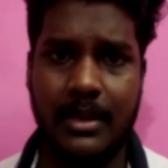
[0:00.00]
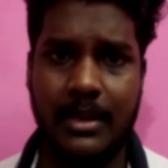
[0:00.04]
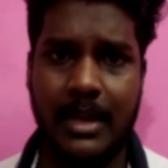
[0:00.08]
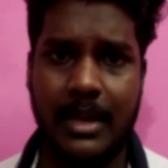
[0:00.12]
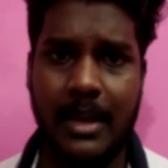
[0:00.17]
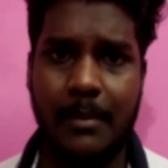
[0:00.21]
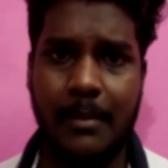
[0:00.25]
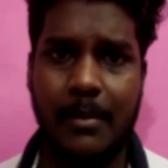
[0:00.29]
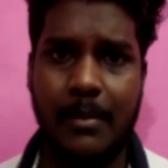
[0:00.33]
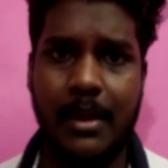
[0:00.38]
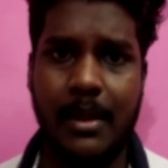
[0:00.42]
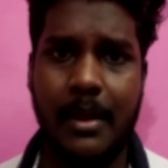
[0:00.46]

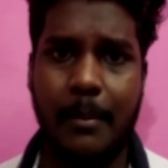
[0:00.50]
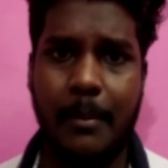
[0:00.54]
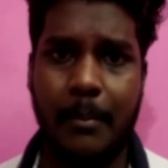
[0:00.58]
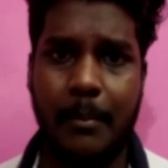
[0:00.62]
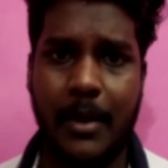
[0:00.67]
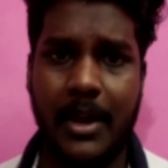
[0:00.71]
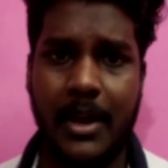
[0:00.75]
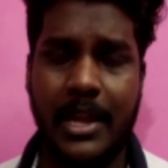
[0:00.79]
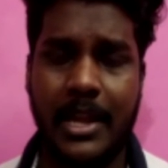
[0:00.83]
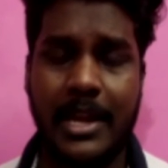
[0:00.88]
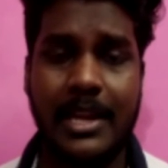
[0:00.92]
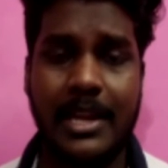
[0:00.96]
டைமில்
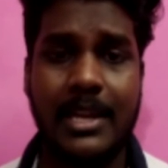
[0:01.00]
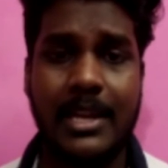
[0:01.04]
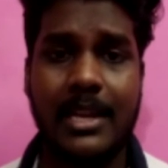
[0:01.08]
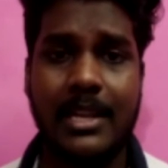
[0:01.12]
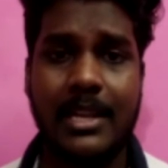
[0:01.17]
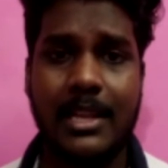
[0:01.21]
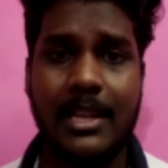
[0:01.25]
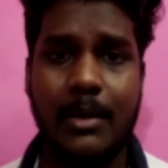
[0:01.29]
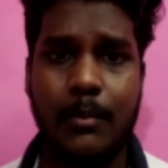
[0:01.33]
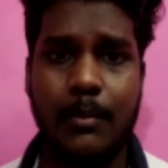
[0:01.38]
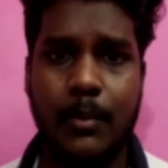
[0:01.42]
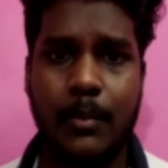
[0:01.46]
படம்
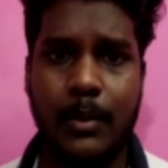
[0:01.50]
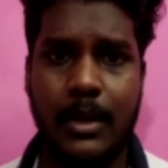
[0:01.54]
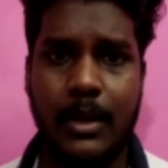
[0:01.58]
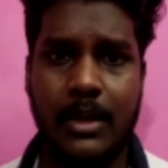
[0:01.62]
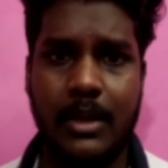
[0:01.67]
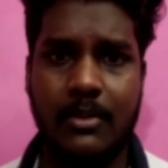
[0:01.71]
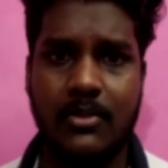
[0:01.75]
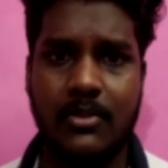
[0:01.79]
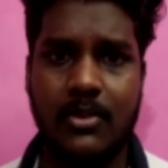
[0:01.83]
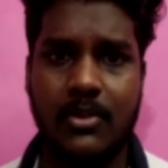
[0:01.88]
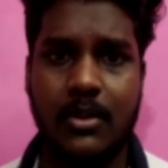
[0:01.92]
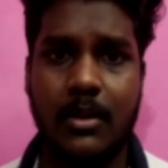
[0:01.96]
எடுக்கிறதே
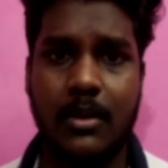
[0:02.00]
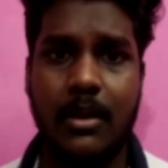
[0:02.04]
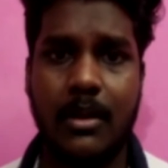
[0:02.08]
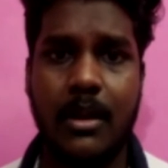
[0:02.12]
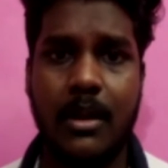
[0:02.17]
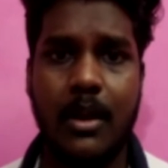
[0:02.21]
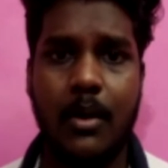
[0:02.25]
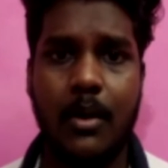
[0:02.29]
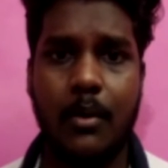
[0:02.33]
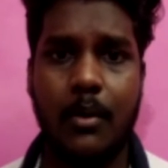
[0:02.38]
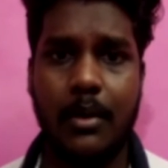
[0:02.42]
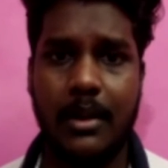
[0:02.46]
பெரிய விஷயம்
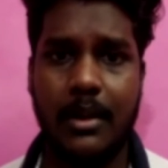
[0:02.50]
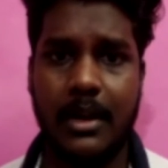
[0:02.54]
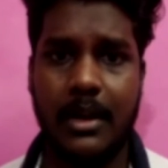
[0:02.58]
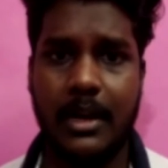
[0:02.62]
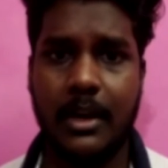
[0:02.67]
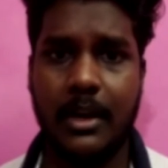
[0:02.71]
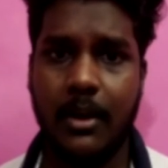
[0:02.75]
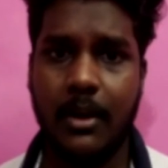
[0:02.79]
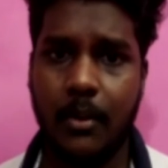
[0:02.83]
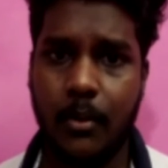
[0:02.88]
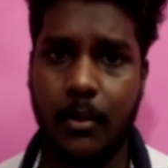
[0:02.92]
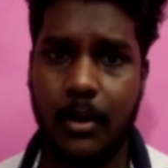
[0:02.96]
ஒரு
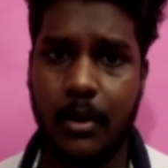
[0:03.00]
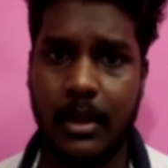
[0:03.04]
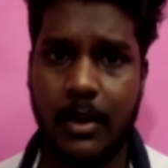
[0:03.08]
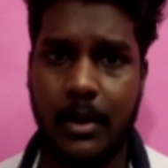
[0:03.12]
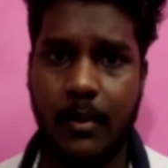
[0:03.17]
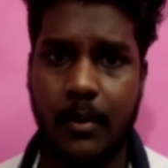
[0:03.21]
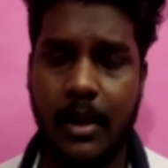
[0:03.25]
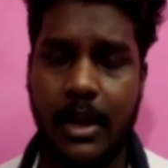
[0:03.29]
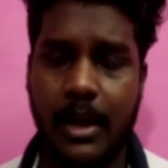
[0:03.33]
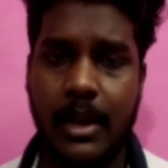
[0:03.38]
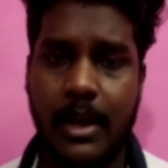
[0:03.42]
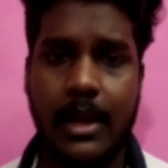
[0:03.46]
ரெண்டரை கோடி
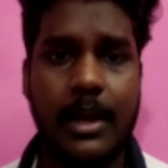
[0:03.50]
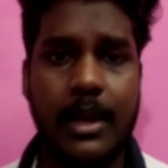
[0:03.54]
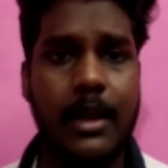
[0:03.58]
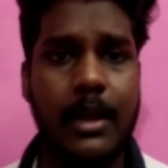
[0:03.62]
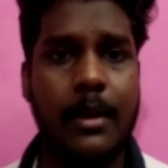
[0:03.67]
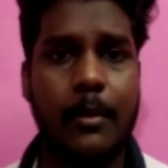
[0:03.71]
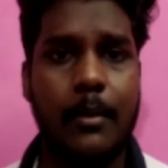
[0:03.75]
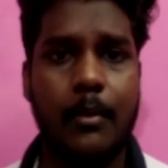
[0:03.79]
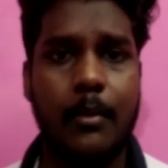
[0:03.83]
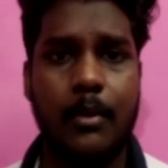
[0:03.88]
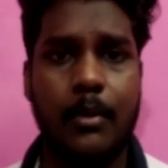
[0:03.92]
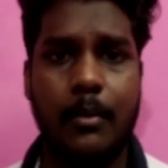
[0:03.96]
ரூபாயில்
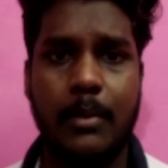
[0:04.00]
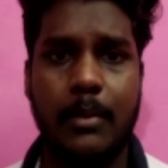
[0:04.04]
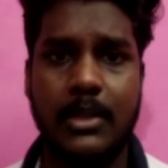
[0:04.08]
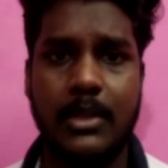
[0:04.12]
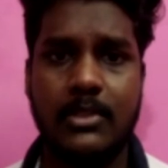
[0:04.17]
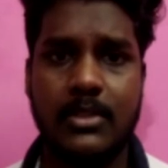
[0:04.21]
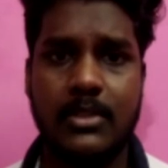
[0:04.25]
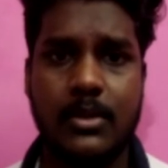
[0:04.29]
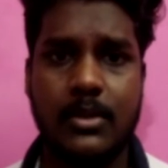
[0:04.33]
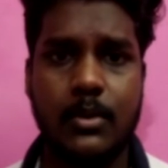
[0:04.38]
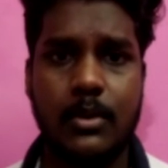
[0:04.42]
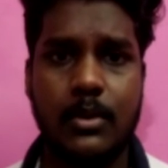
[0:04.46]
ஒரு
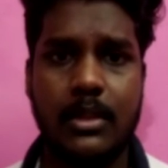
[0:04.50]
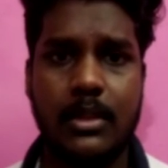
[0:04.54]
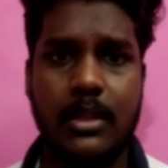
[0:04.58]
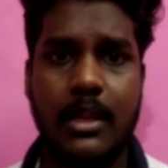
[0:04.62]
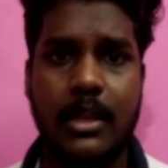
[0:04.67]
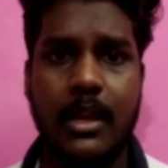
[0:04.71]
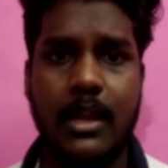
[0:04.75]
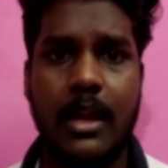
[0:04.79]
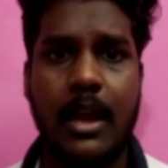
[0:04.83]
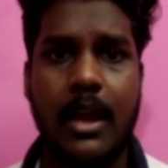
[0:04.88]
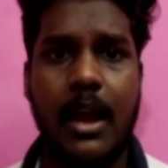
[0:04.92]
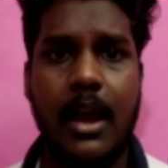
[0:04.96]
பட்ஜெட் கொடுத்து